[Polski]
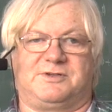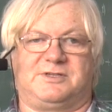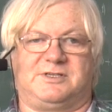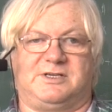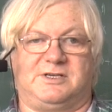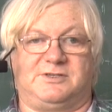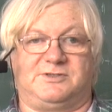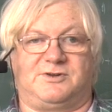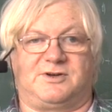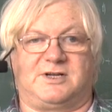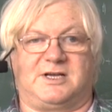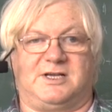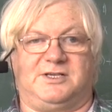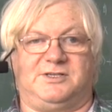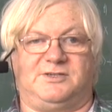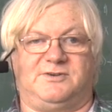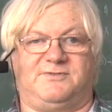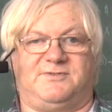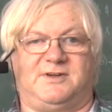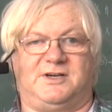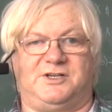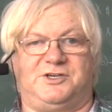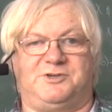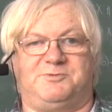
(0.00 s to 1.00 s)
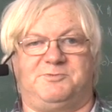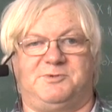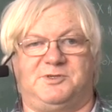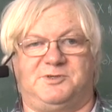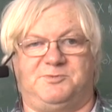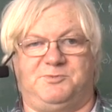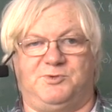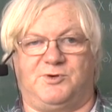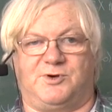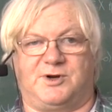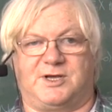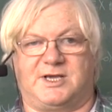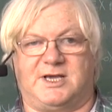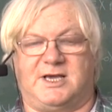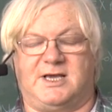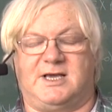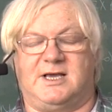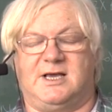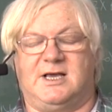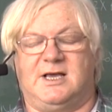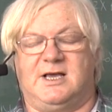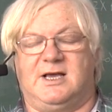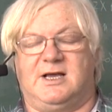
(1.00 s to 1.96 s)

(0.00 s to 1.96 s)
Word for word: Chcę, zorganizowaliśmy zbiórkę.